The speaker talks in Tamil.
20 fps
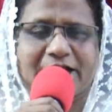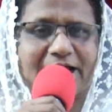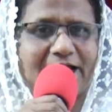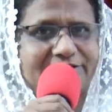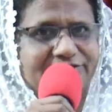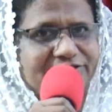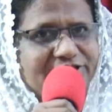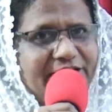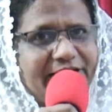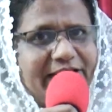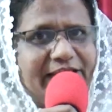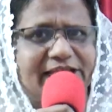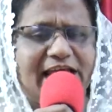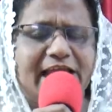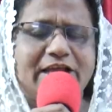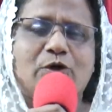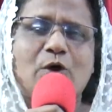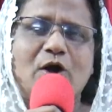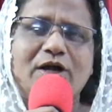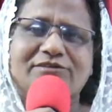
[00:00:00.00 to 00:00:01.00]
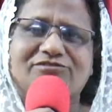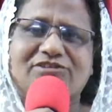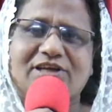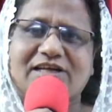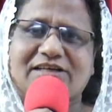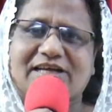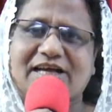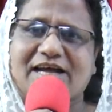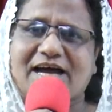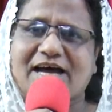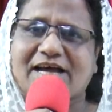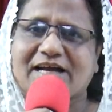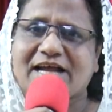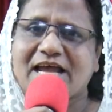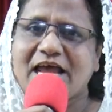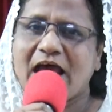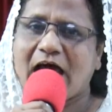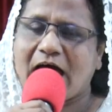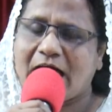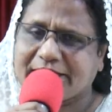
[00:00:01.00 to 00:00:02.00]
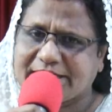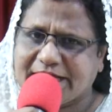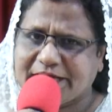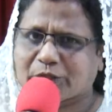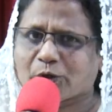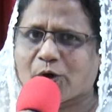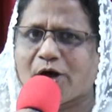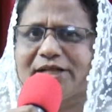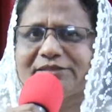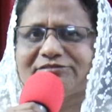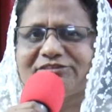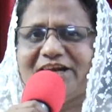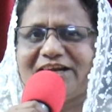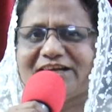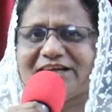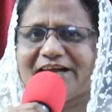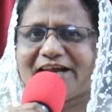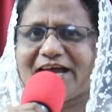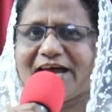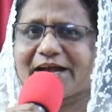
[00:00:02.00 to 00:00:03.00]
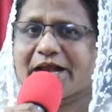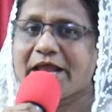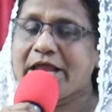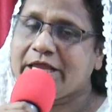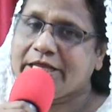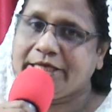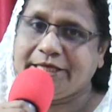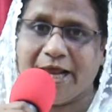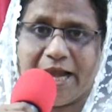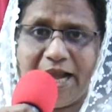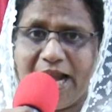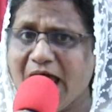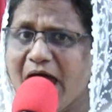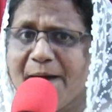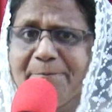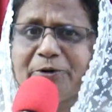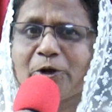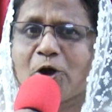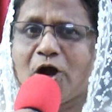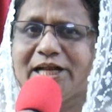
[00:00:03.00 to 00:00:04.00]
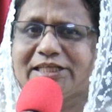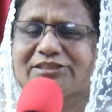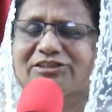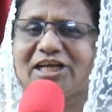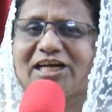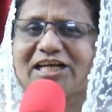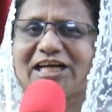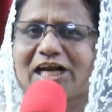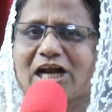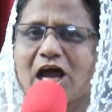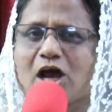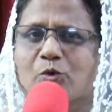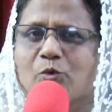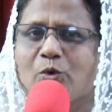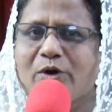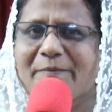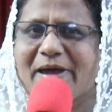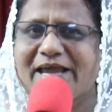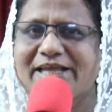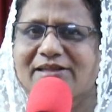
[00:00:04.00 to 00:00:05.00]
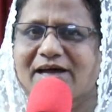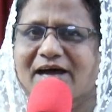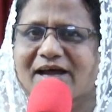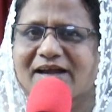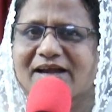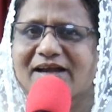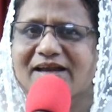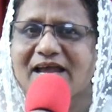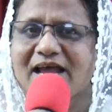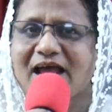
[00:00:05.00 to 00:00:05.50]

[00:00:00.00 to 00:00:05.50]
கர்த்தர் இதை கொடுத்திருக்கிறார் அதை கொடுத்திருக்கிறார் எல்லாம் கொடுத்திருக்கிறார் உண்மைதான்